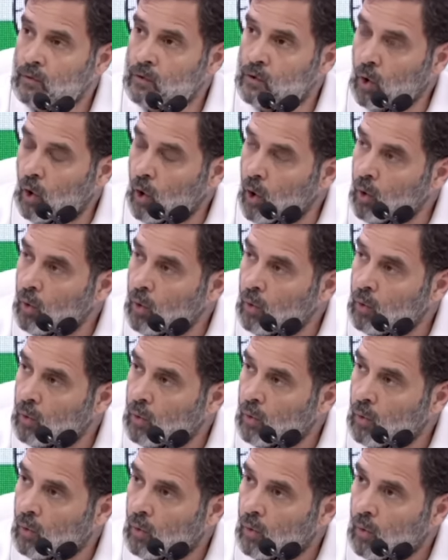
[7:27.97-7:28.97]
जो
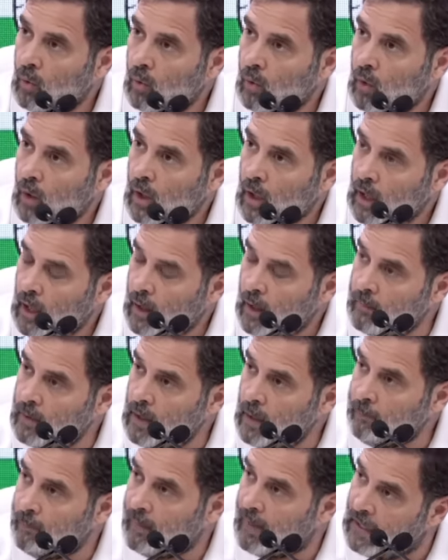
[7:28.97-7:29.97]

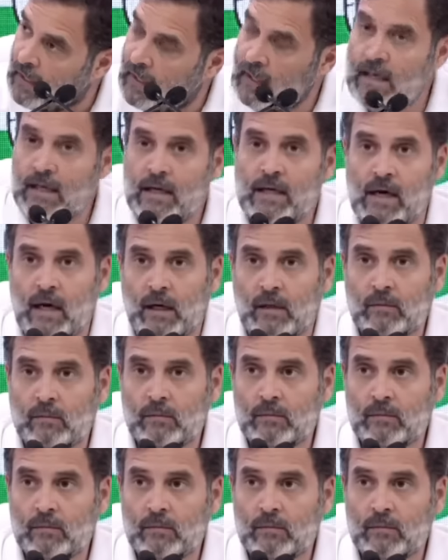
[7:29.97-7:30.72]
हमने पहले नहीं किया